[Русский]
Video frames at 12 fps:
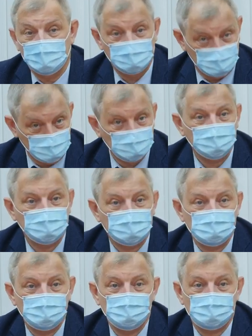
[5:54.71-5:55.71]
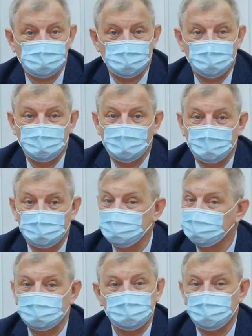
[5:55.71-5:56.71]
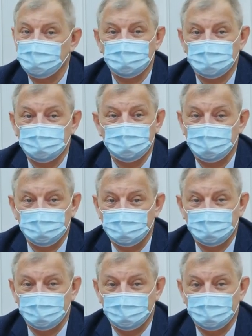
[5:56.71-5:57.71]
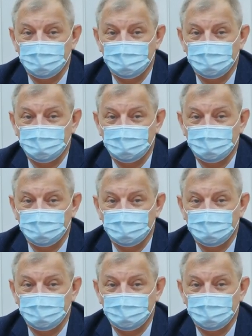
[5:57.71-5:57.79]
я понимаю, это серьезно. Мы бы такие работы не приняли.